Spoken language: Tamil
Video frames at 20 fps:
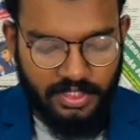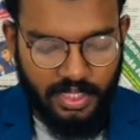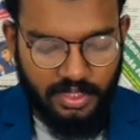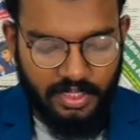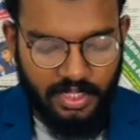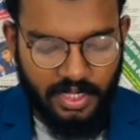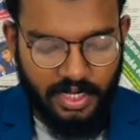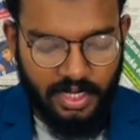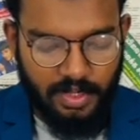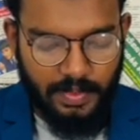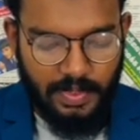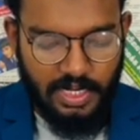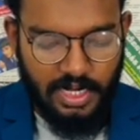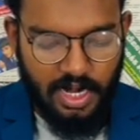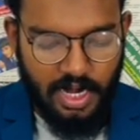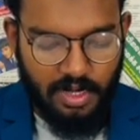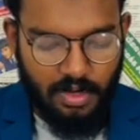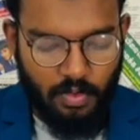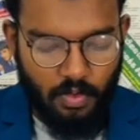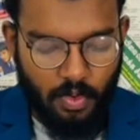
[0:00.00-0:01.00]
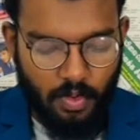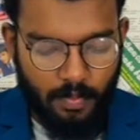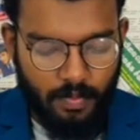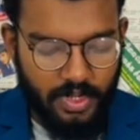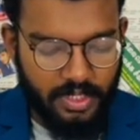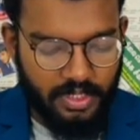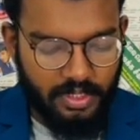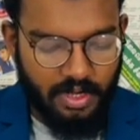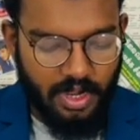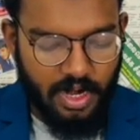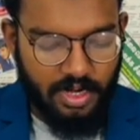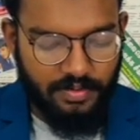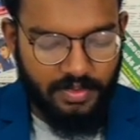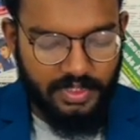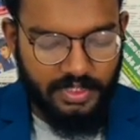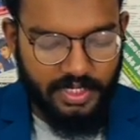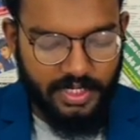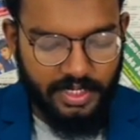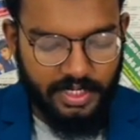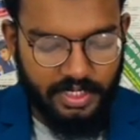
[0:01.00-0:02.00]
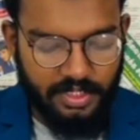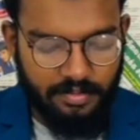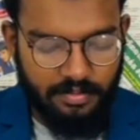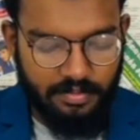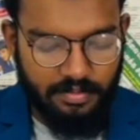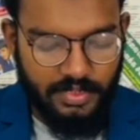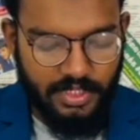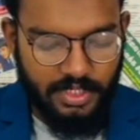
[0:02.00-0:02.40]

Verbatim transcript: சந்தேக நபர்களான ஒன்பது இராணுவத்தினரையும்